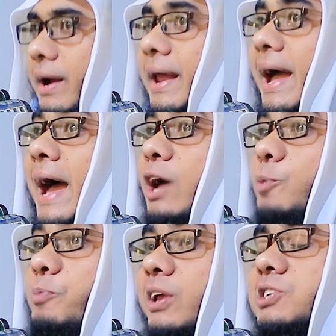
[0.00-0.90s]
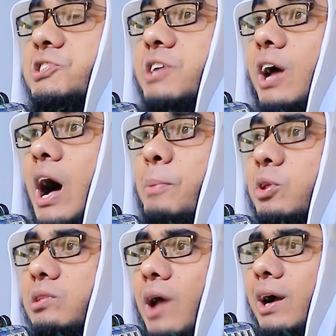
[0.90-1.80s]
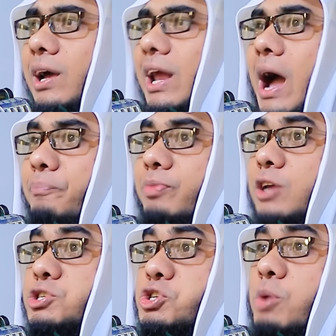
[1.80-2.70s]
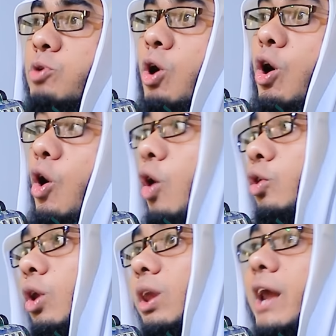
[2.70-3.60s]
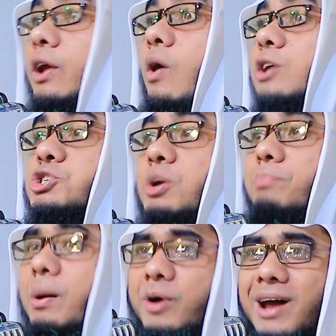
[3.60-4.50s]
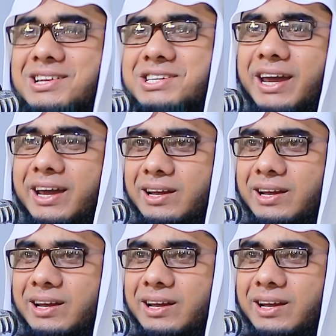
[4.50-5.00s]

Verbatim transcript: ন্যায়ের উপর ইস্তেকামত থাকলে আপনার সমূহ অকল্যাণ হওয়ার সম্ভাবনা আছে